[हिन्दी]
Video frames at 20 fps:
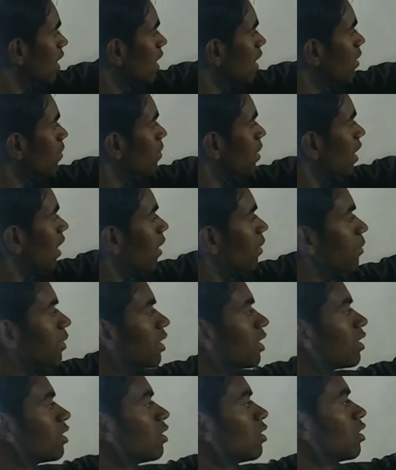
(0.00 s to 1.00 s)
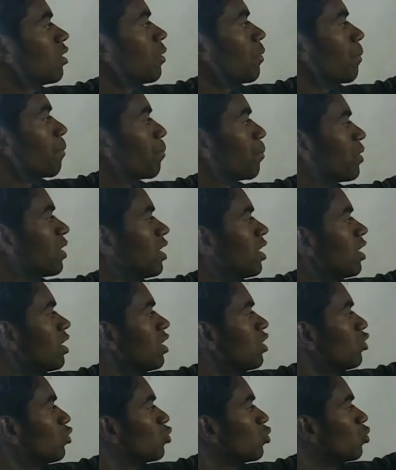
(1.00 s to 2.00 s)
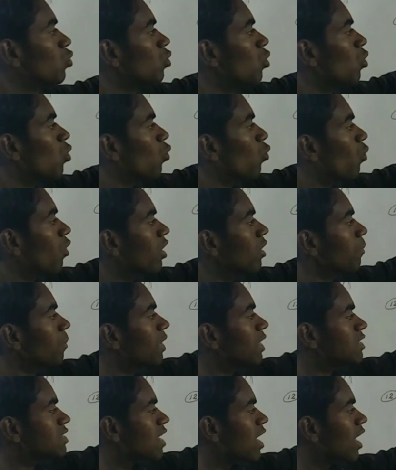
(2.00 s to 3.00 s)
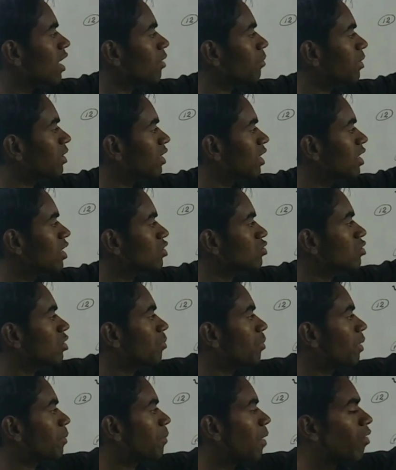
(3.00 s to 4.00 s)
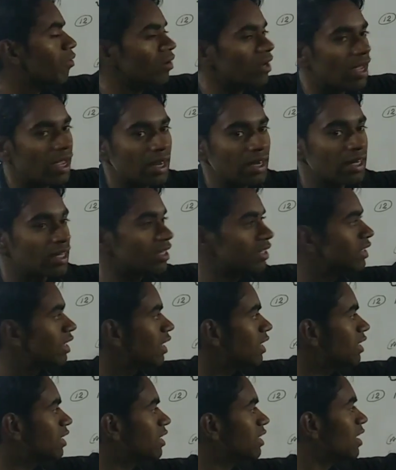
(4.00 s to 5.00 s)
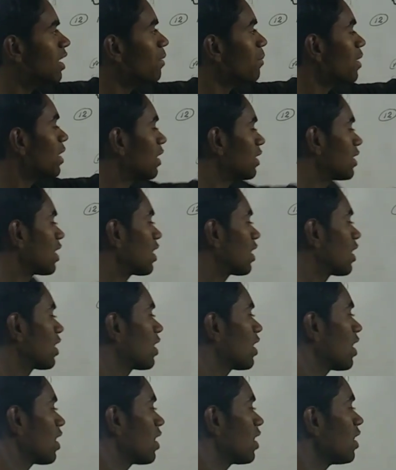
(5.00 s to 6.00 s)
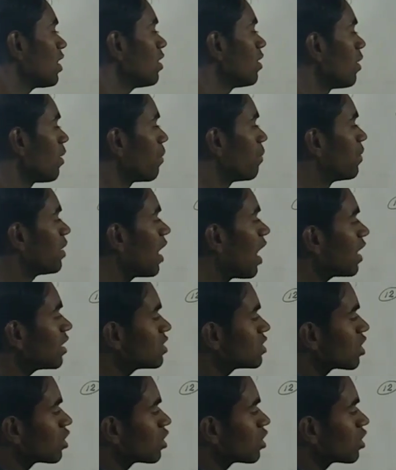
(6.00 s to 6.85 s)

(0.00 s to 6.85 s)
ए बराबर P इंटू वन प्लस आर बटा एक सौ पर पावर एन यानी कि ये मेरा क्या कर रहा है ब्याज